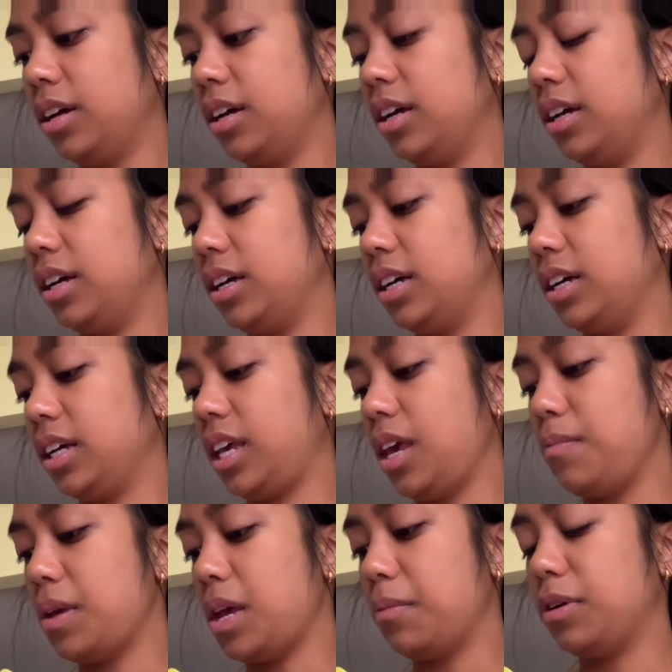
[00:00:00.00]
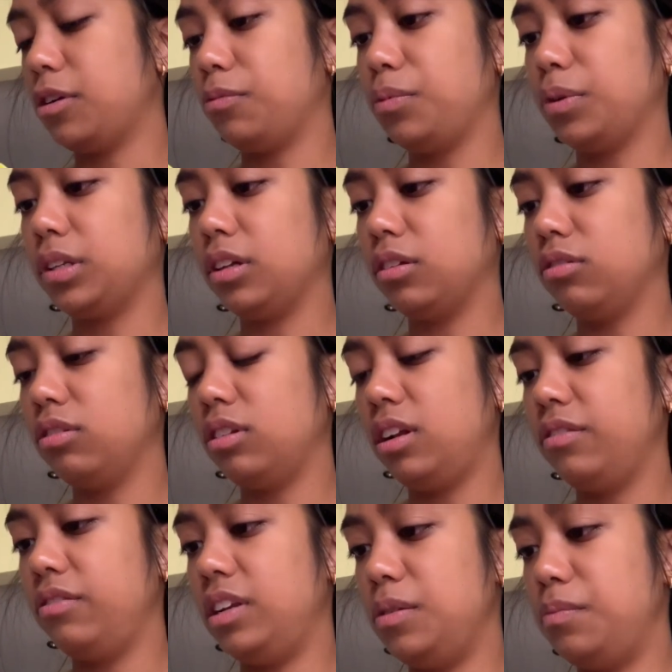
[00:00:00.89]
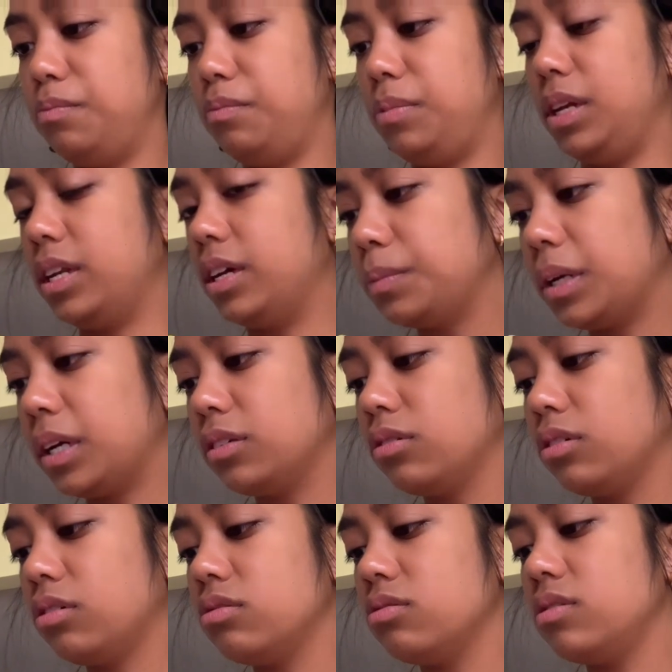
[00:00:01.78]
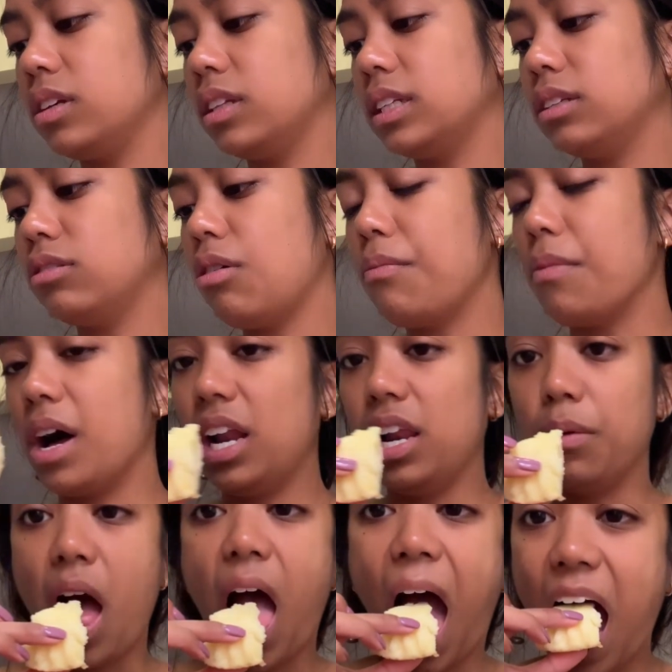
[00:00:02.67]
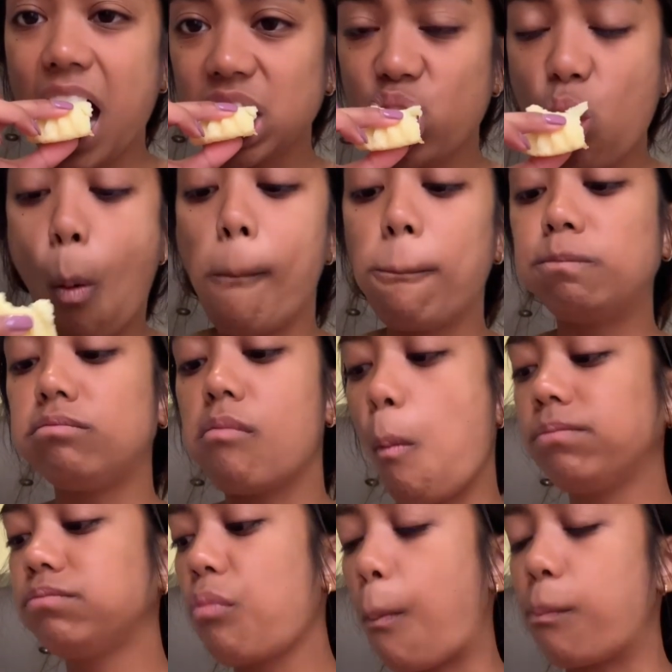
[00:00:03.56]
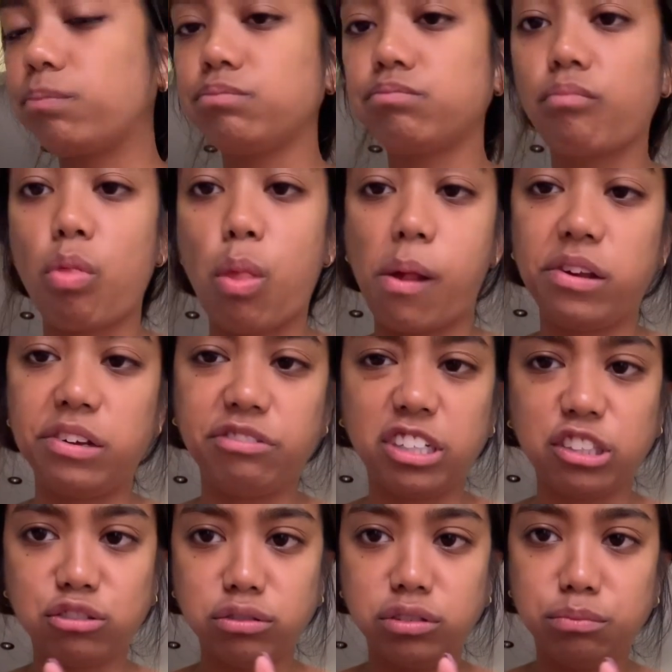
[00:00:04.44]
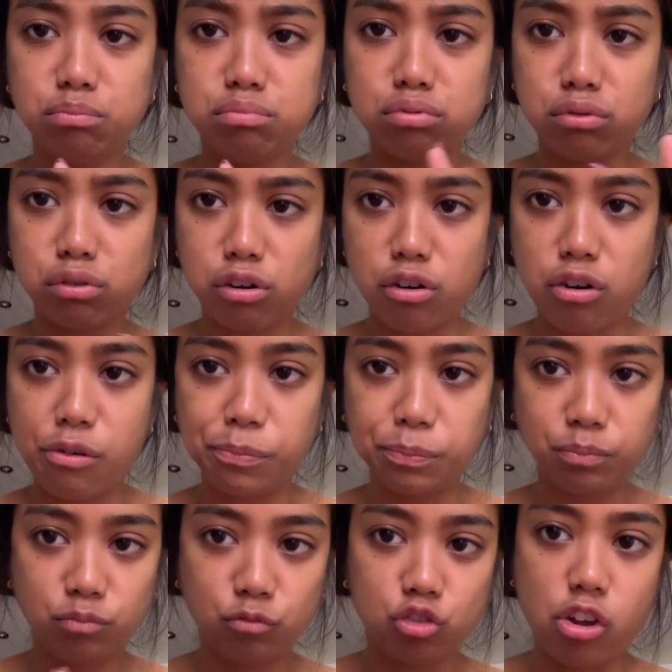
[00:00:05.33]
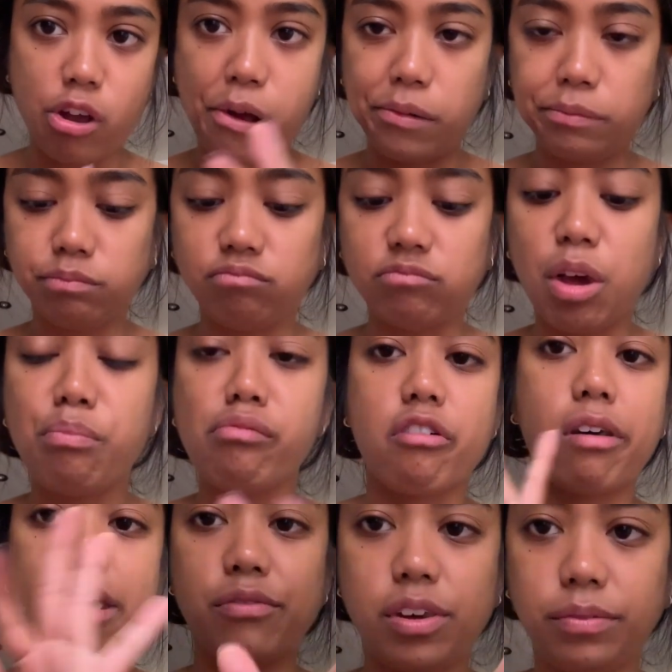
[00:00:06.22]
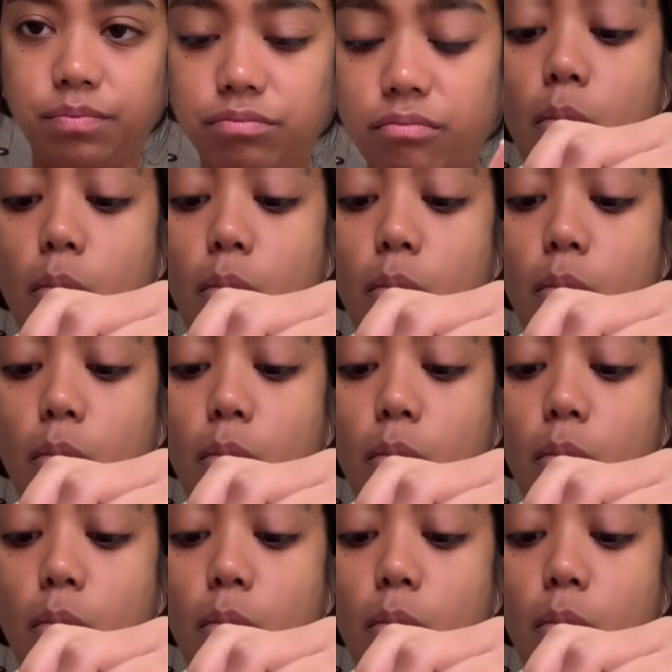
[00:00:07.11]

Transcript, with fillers: uh, che i miei mi hanno portato dalle Filippine sperando che non sia andato a male ma mm. è fatto di burro cioè una porcata